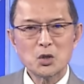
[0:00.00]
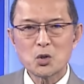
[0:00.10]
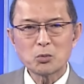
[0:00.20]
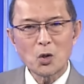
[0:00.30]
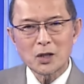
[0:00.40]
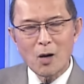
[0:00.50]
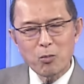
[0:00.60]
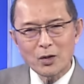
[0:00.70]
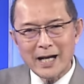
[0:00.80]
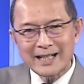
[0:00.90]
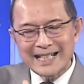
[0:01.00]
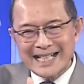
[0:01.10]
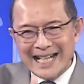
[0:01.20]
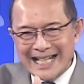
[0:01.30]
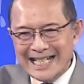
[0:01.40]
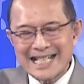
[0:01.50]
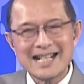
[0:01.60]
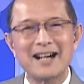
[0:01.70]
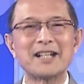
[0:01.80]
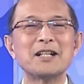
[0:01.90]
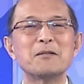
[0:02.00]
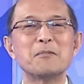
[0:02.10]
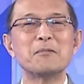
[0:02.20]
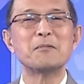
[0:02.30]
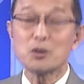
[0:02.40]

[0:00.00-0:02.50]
chúng tôi không có đặt ngay ở cái đường biên giới